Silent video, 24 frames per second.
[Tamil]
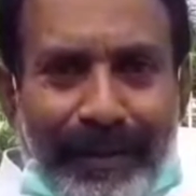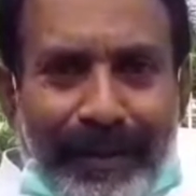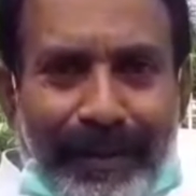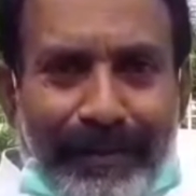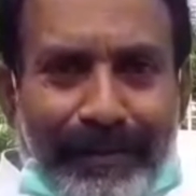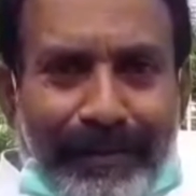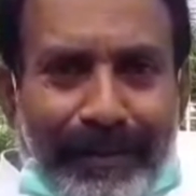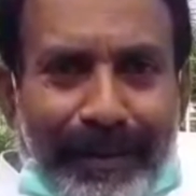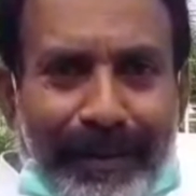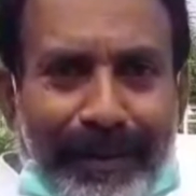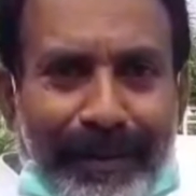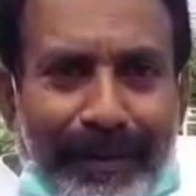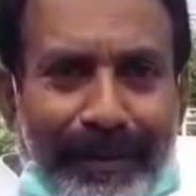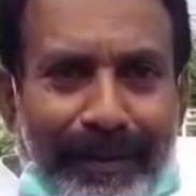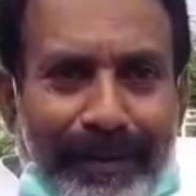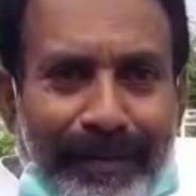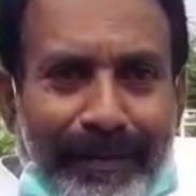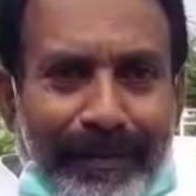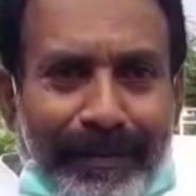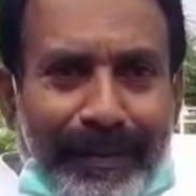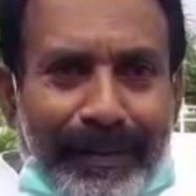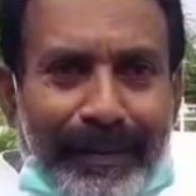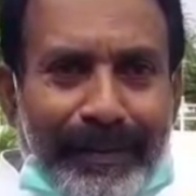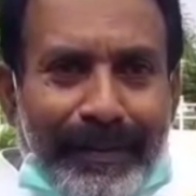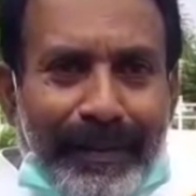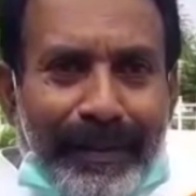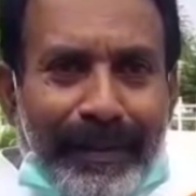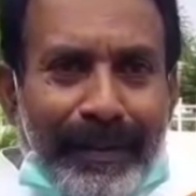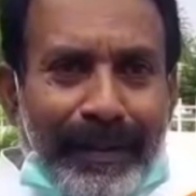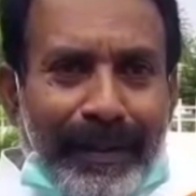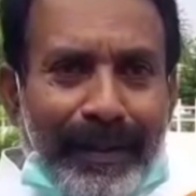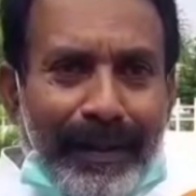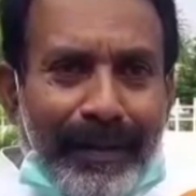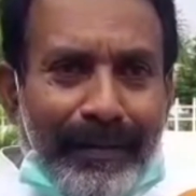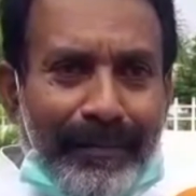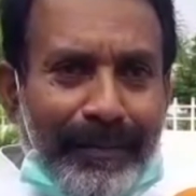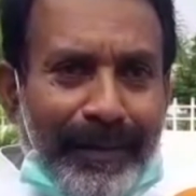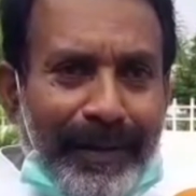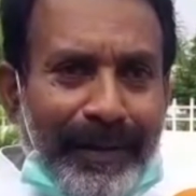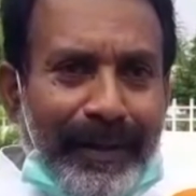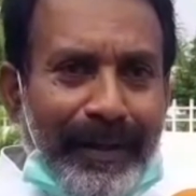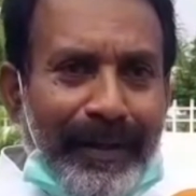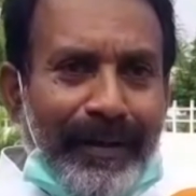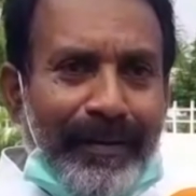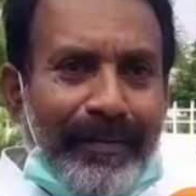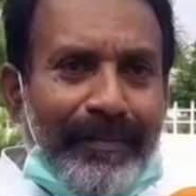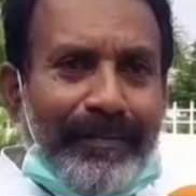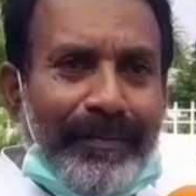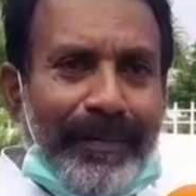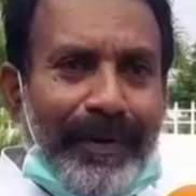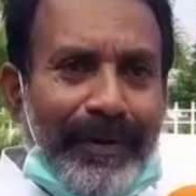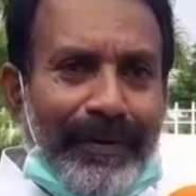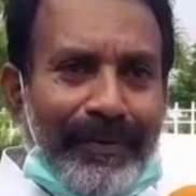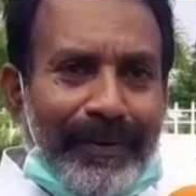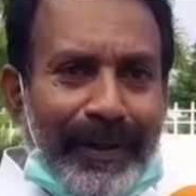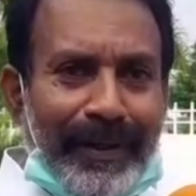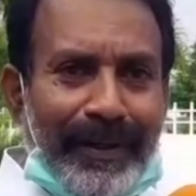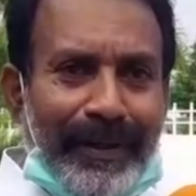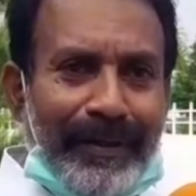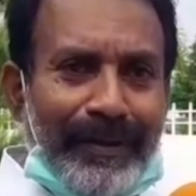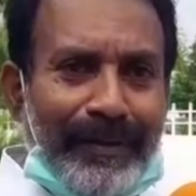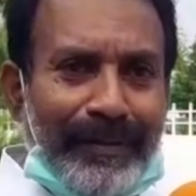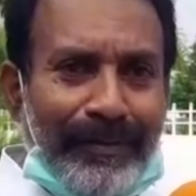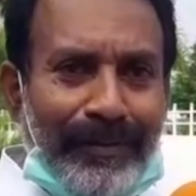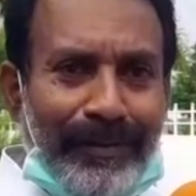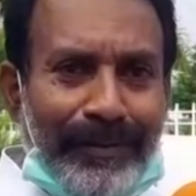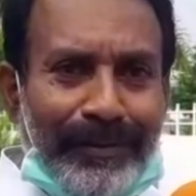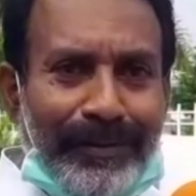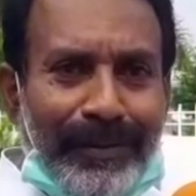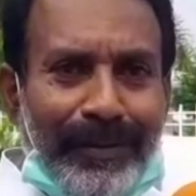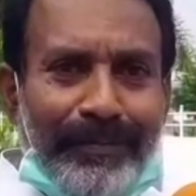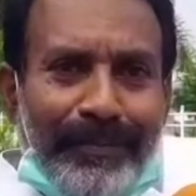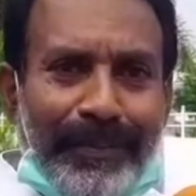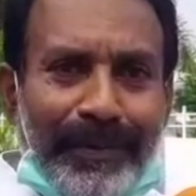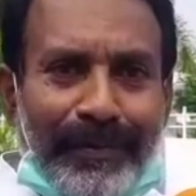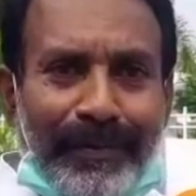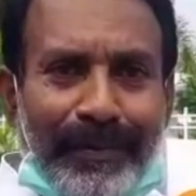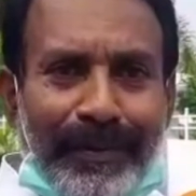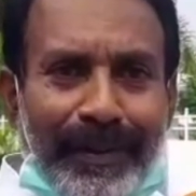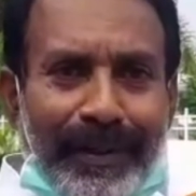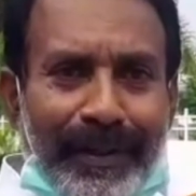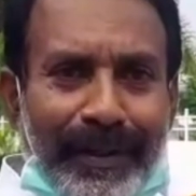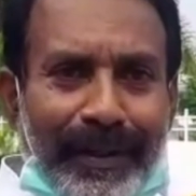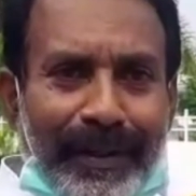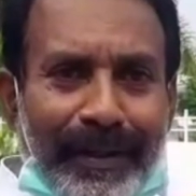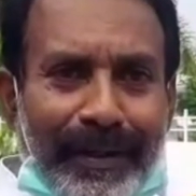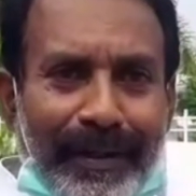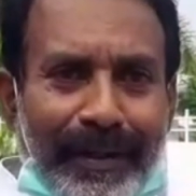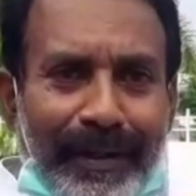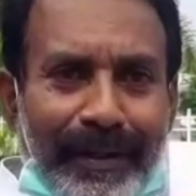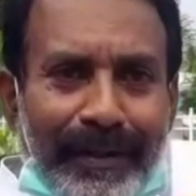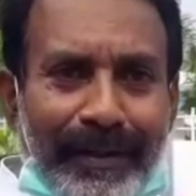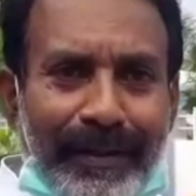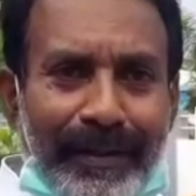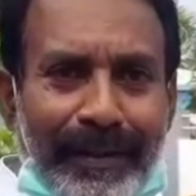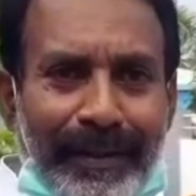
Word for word: அவர்களுக்கு இந்த ஏழ்மையில் அவர்கள் இந்த ஒத்துழைப்பை கொடுக்கிறார்கள்